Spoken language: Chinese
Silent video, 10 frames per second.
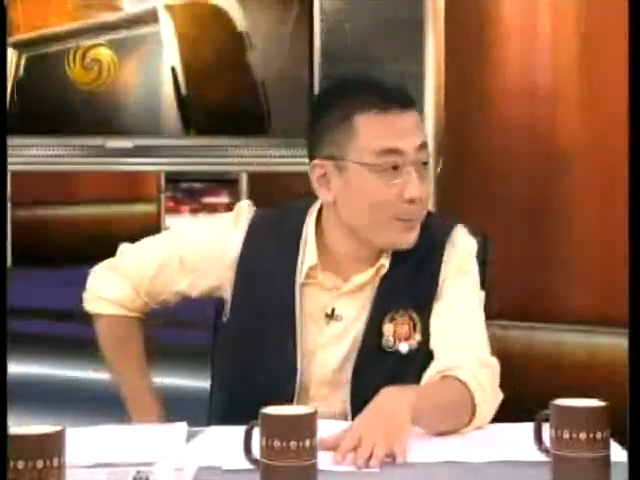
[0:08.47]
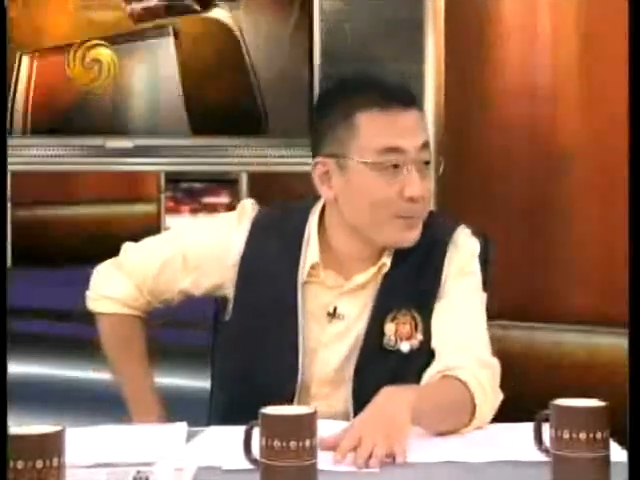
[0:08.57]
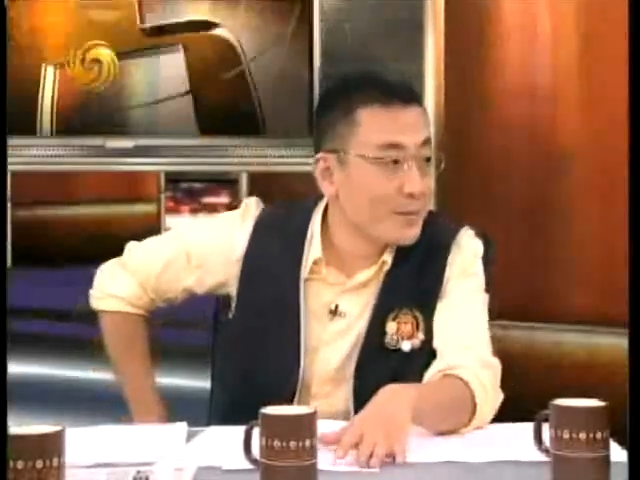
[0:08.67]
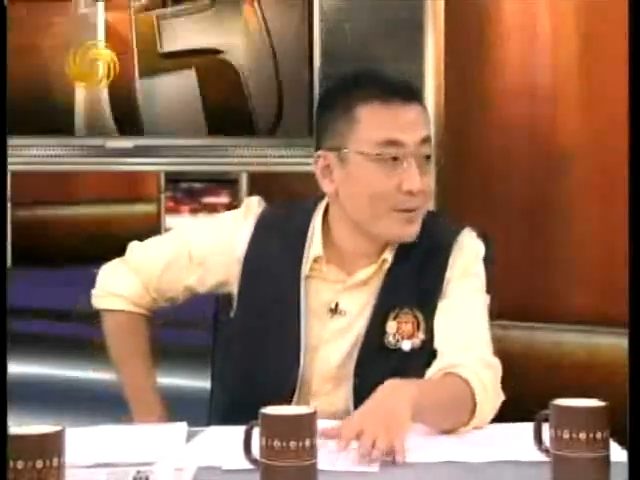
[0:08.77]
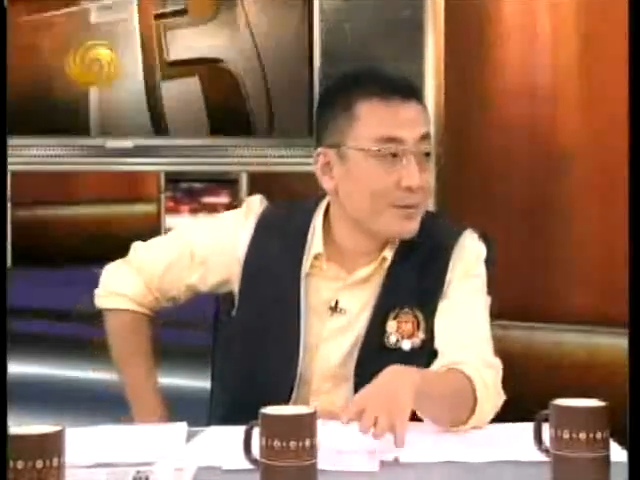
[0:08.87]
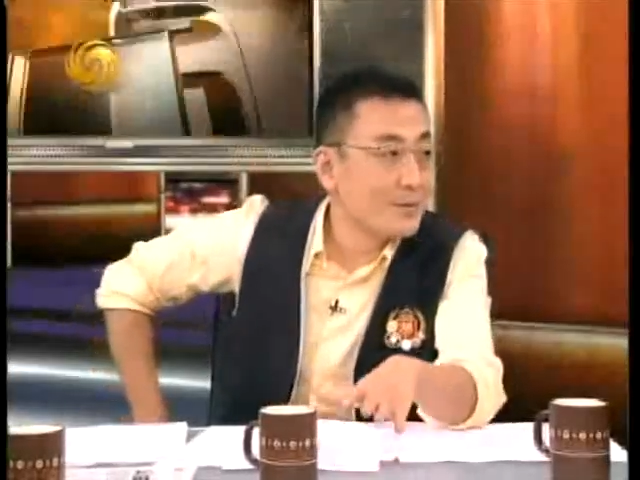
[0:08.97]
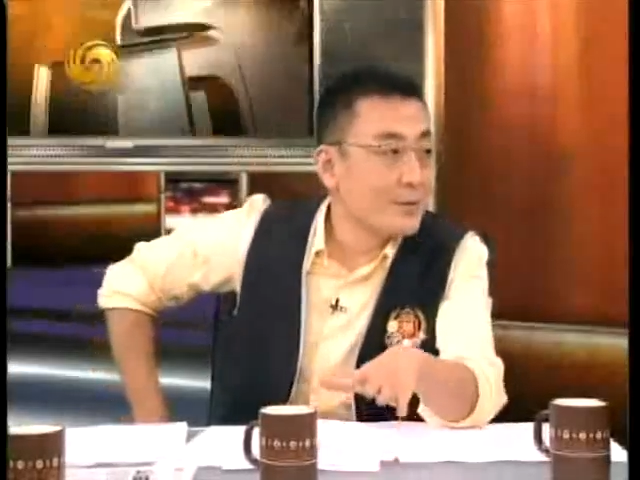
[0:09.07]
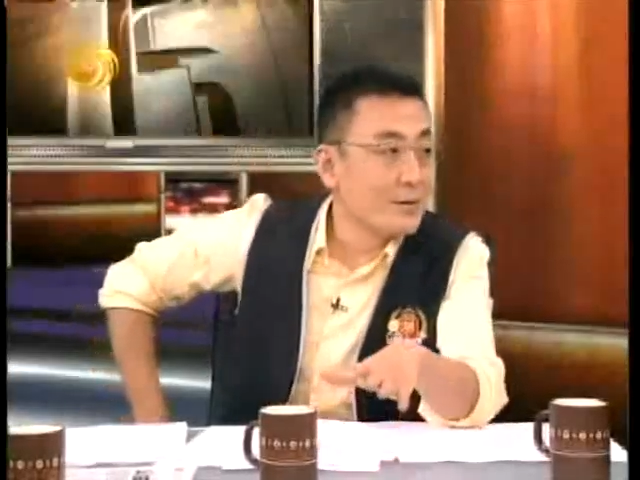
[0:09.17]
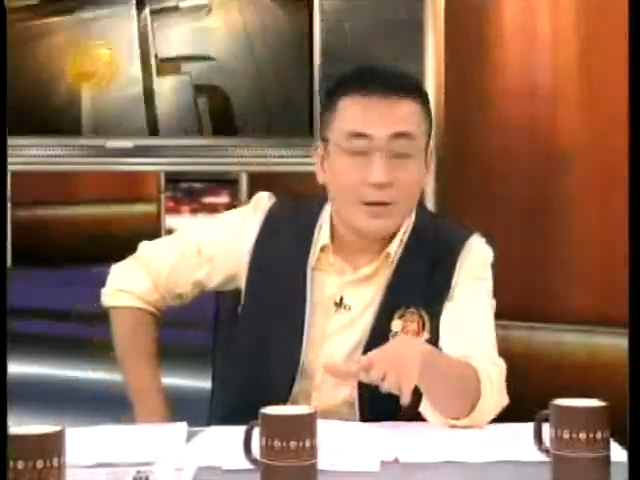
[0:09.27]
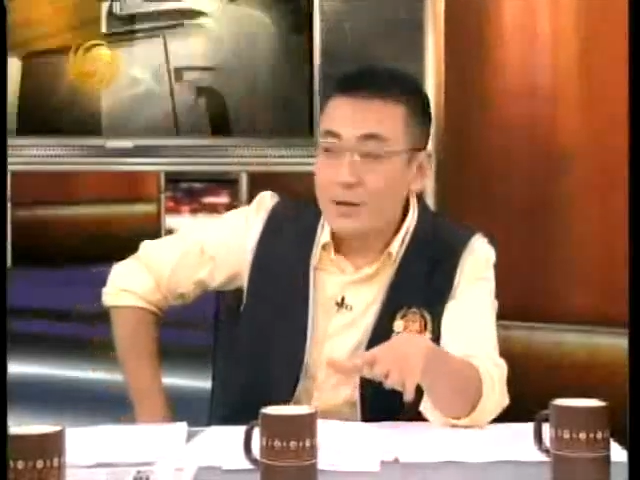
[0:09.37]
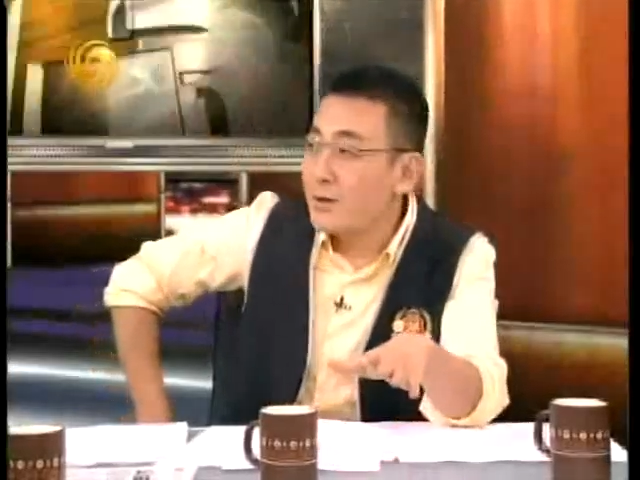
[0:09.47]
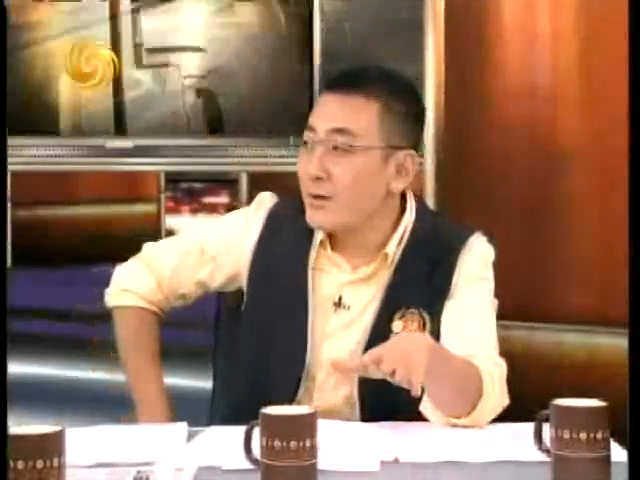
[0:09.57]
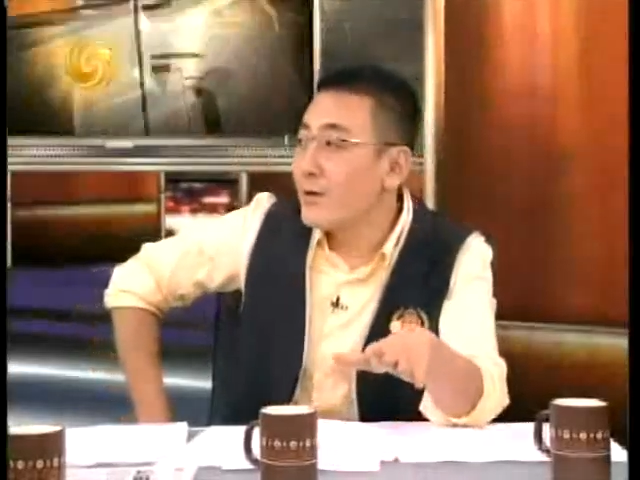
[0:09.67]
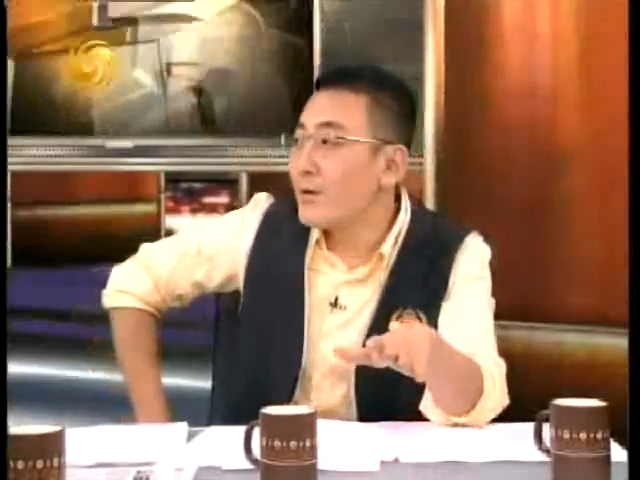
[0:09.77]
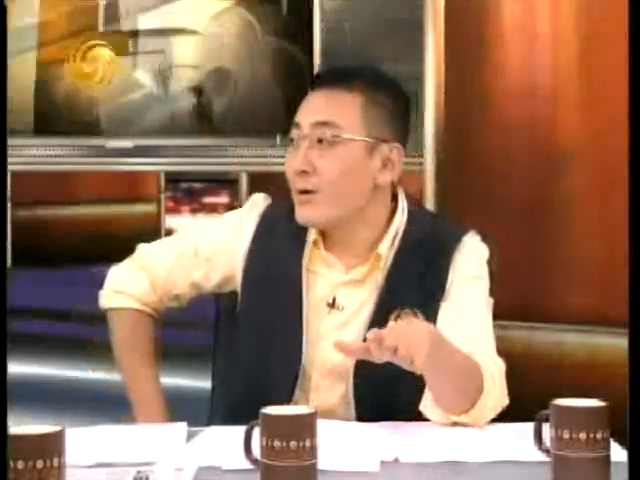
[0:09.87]
我们不够高
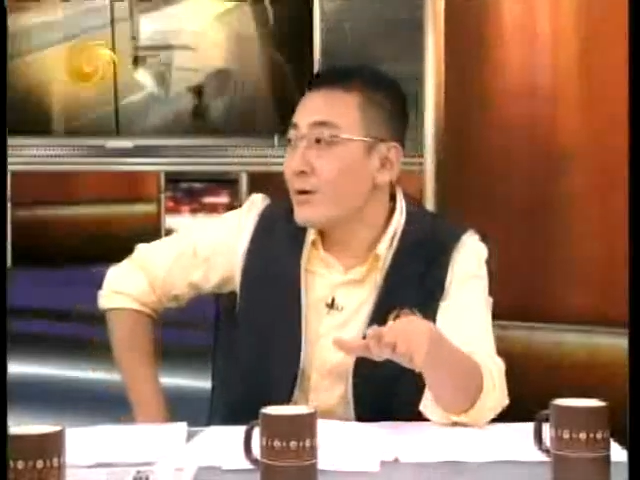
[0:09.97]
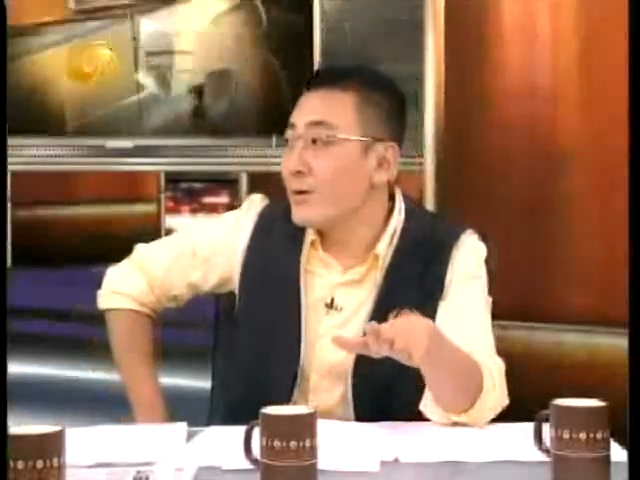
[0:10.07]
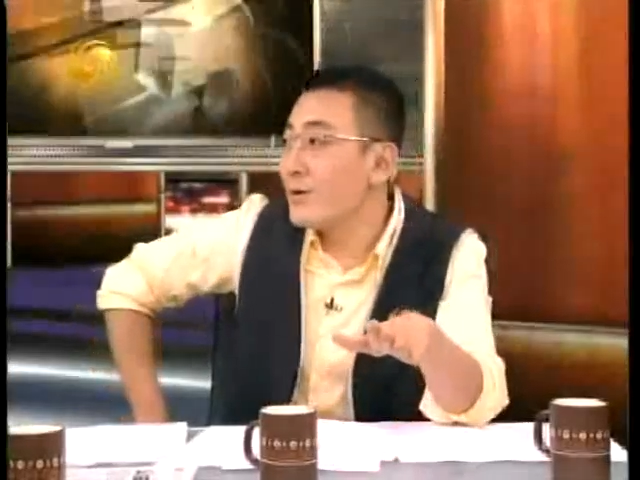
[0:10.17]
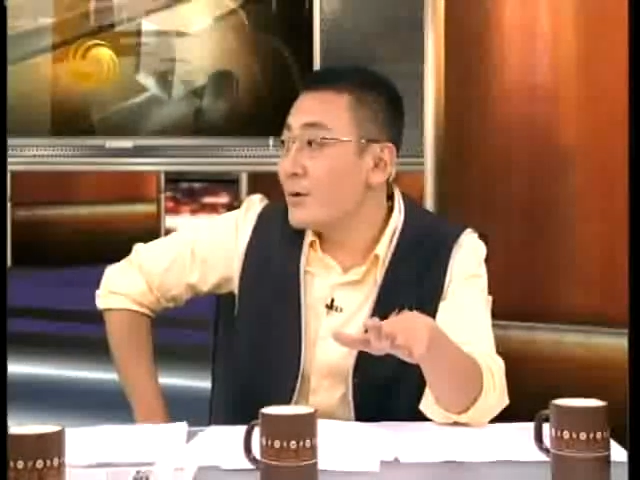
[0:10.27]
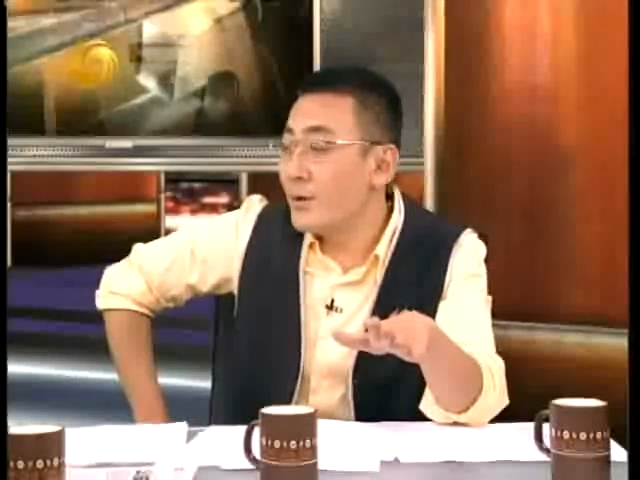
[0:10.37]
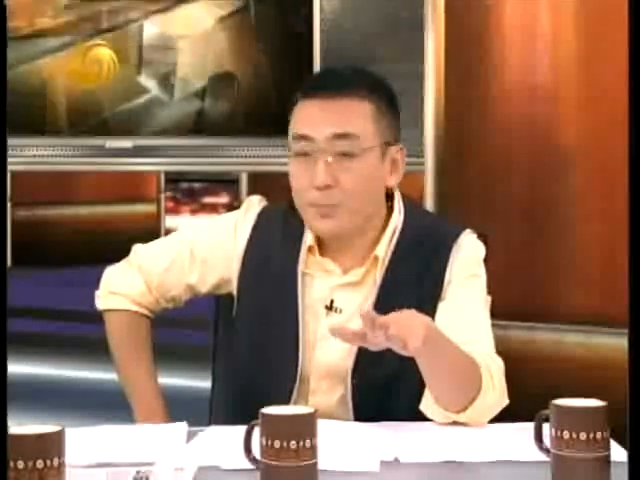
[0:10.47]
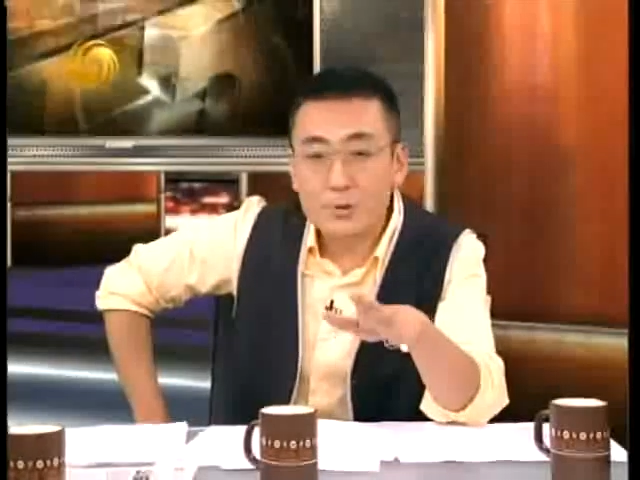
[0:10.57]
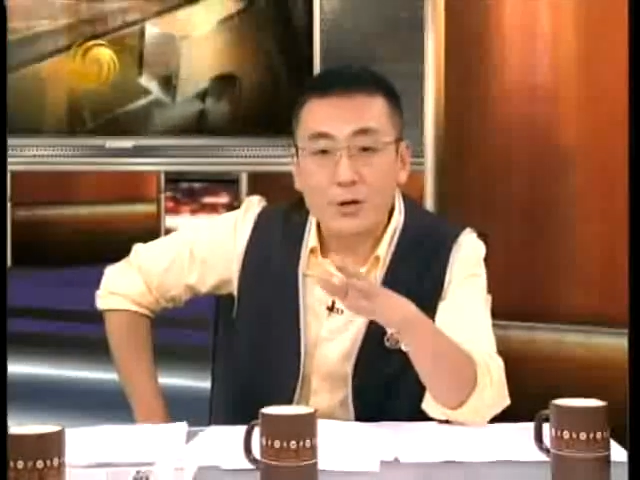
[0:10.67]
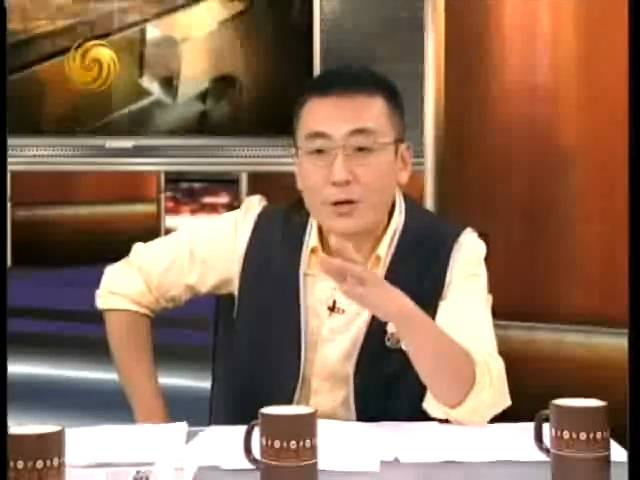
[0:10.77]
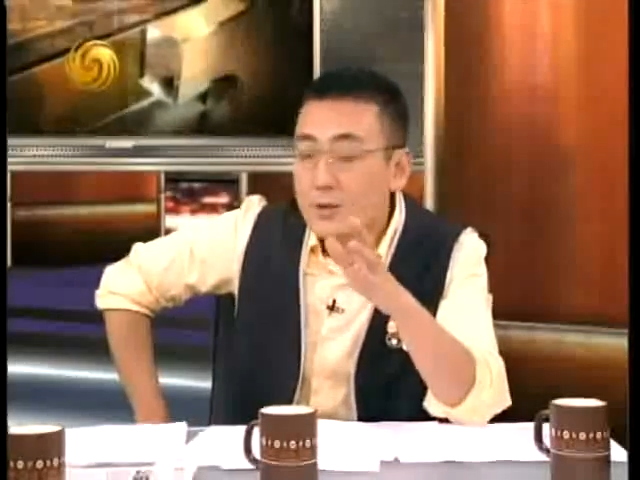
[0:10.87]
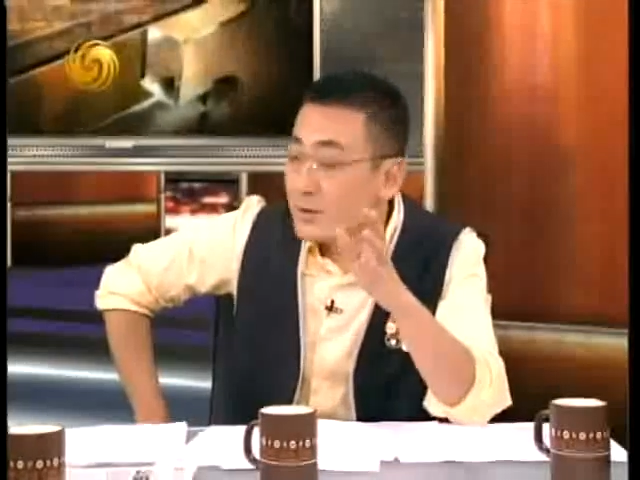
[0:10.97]
啊，不够高啊，不是。